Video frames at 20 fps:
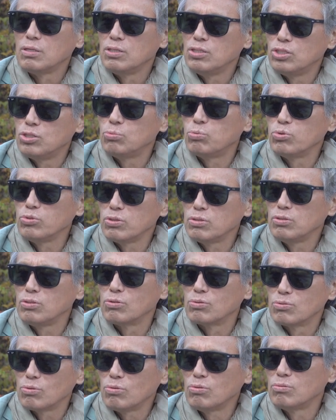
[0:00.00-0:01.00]
이십오 년
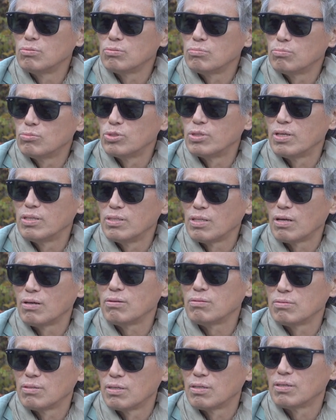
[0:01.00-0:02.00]
정도 뭐
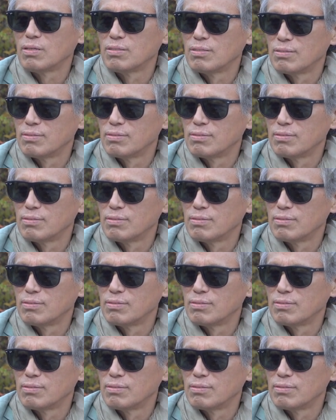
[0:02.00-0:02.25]
됐나요? 예.